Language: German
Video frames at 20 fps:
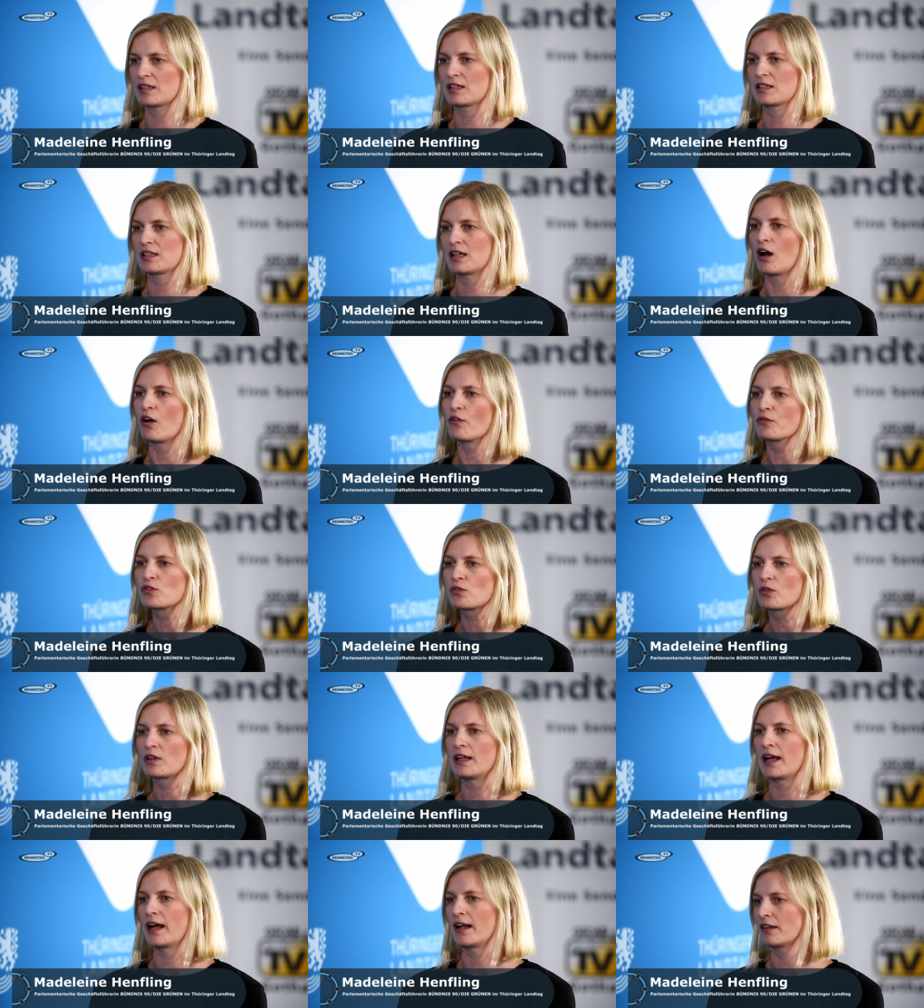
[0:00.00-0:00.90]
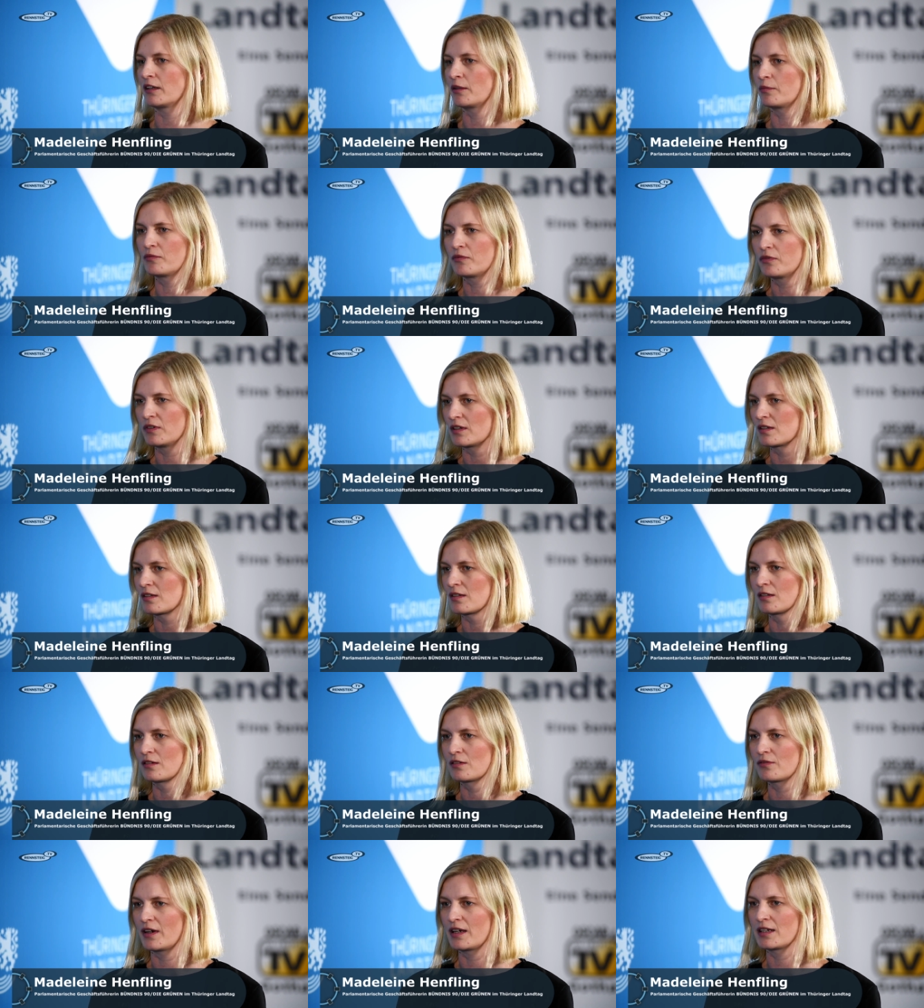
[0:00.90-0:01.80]
was es da aufzuklären gibt. Wir
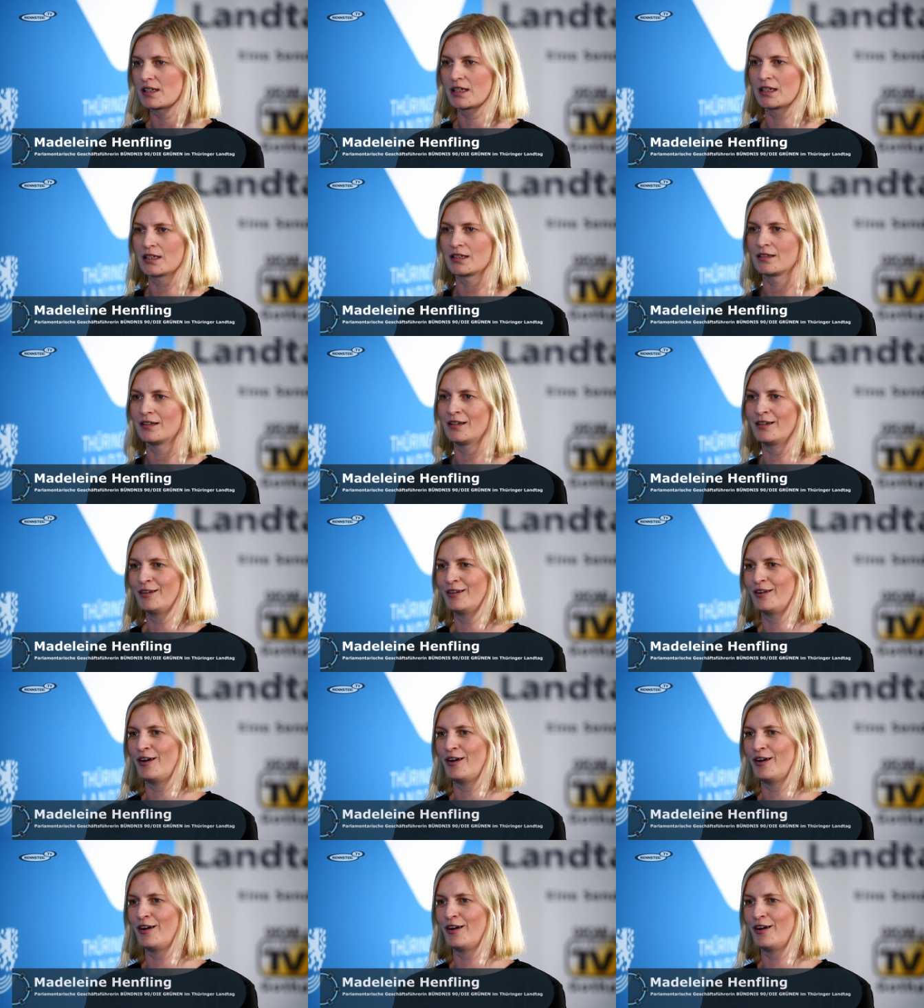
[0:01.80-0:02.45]
sind weiterhin